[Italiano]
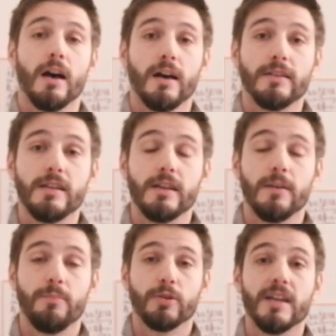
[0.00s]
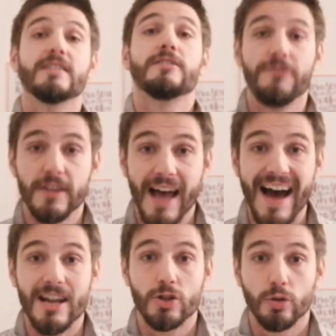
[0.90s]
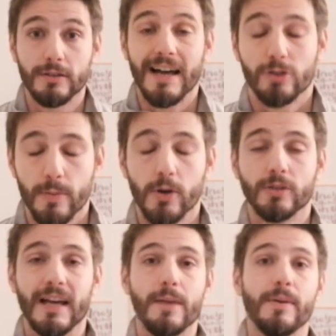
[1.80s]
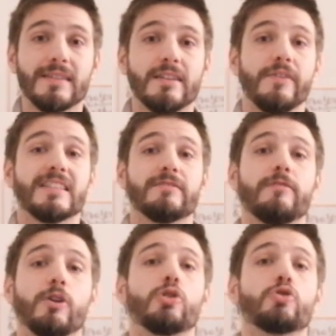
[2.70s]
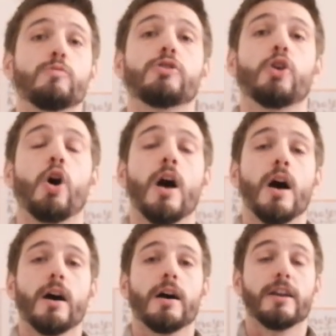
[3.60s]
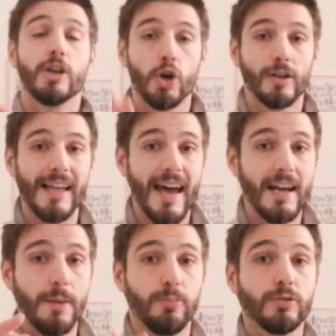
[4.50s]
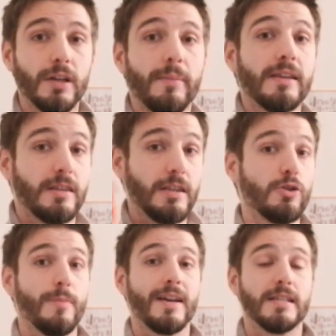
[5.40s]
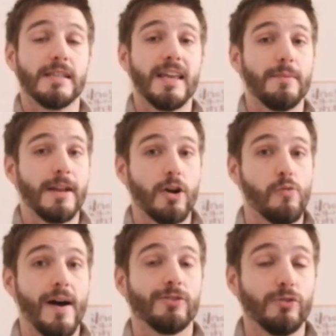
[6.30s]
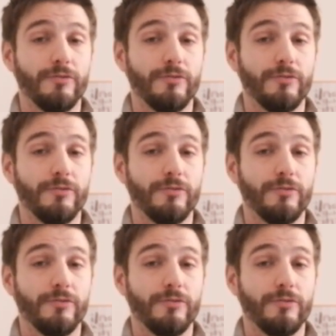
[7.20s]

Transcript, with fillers: eh, di eh, potersi sfidare soltanto per lottare per la salvezza, vi voglio subito eh, ricordare gli appuntamenti di domani sera, mi raccomando